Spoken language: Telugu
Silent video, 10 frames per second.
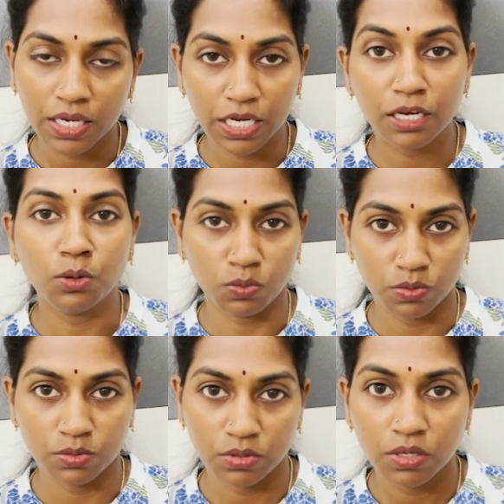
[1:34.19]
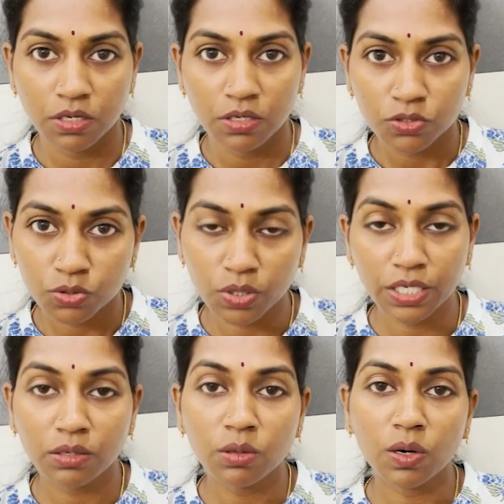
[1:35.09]
ఇల్లు సో
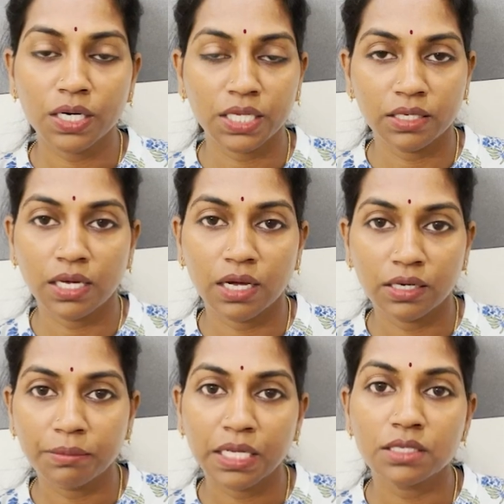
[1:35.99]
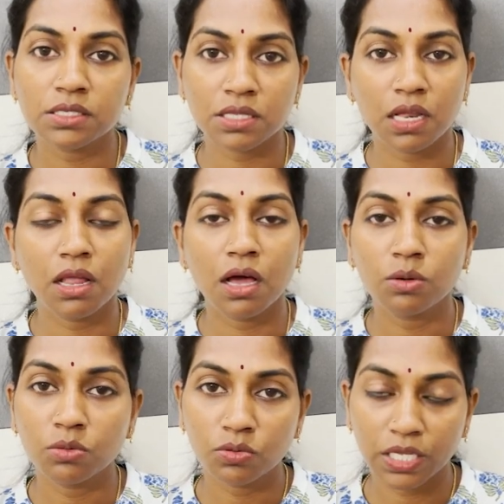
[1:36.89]
ఇల్లు అనగానే మనకి
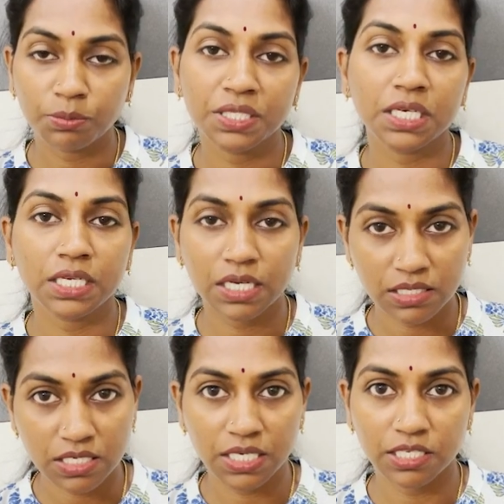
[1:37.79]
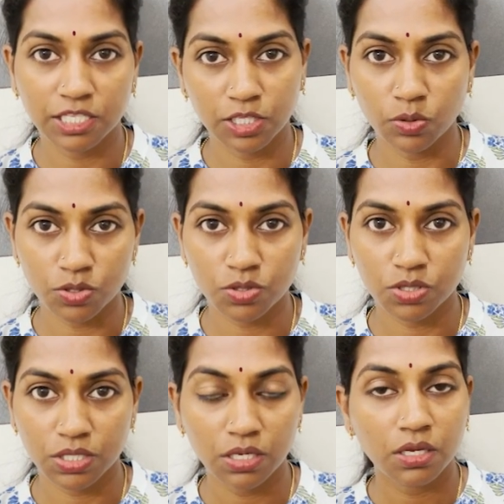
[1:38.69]
స్థలాలు లేకపోతే రియల్ ఎస్టేట్ కిందికి
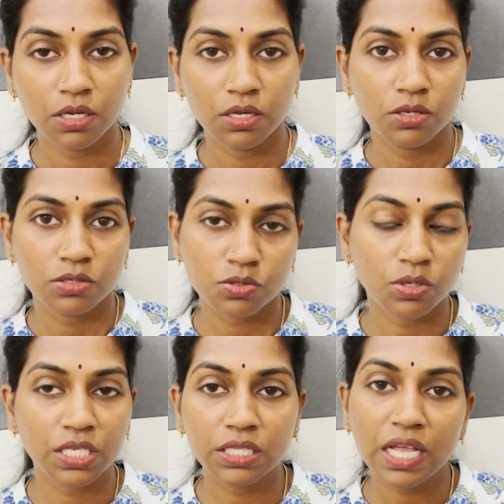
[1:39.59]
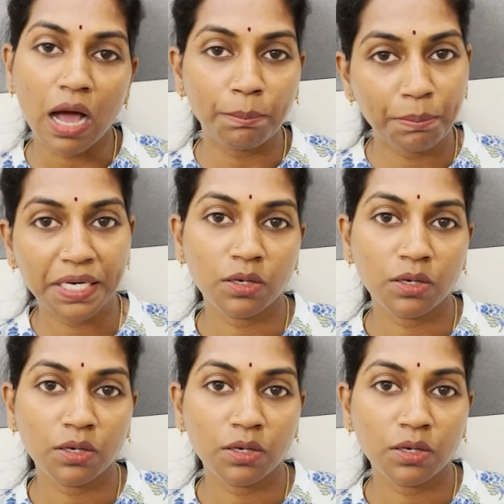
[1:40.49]
వస్తుంది సో ఇది అప్ అండ్